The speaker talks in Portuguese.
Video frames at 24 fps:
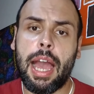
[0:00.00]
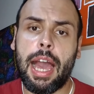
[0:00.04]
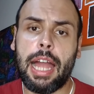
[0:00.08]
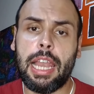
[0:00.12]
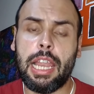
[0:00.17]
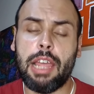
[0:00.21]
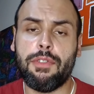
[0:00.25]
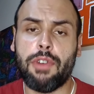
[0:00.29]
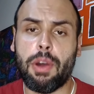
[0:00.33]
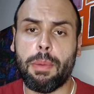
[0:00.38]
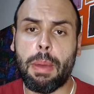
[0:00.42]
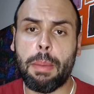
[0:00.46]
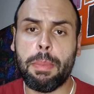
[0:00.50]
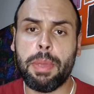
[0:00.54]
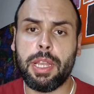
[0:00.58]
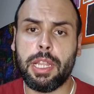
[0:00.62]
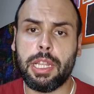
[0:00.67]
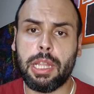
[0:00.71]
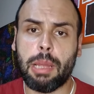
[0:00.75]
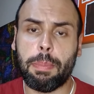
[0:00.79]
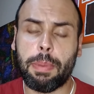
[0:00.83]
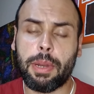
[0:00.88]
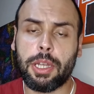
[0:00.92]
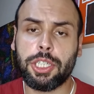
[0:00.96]
a levar uma
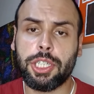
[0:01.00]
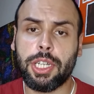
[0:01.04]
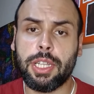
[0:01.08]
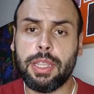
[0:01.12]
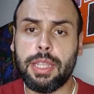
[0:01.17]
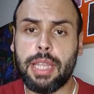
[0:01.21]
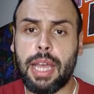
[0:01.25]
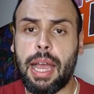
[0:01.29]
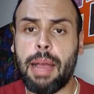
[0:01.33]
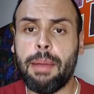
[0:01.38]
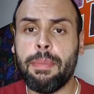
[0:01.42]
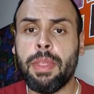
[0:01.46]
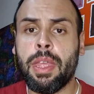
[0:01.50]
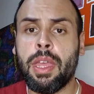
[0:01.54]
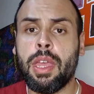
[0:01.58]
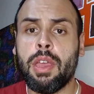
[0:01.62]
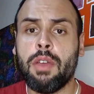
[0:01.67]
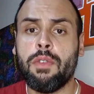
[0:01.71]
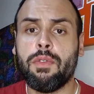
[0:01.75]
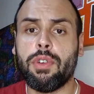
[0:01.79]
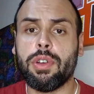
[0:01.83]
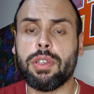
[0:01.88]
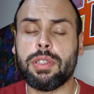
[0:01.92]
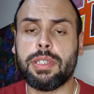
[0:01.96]
menina para jantar,
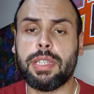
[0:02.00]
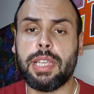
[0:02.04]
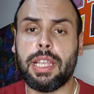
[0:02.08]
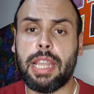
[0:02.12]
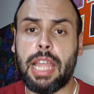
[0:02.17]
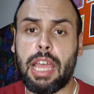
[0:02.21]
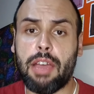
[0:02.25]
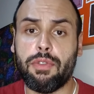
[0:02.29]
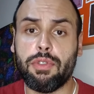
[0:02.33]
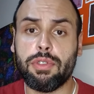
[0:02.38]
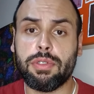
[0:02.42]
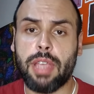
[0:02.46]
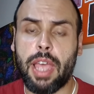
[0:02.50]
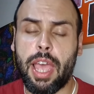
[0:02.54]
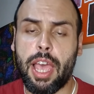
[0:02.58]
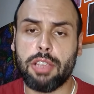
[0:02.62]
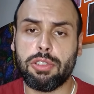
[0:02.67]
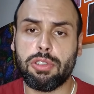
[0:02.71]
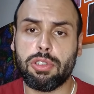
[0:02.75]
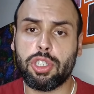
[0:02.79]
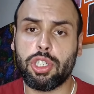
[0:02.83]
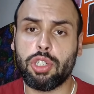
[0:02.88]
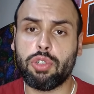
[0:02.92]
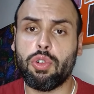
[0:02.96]
você leva os
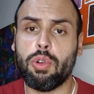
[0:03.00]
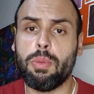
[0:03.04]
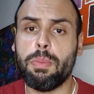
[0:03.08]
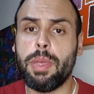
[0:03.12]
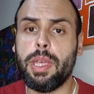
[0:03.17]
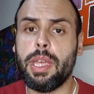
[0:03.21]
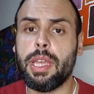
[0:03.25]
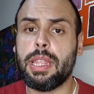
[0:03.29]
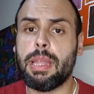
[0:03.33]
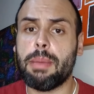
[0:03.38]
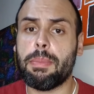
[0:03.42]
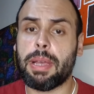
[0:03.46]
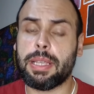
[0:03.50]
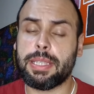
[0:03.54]
restos de comida,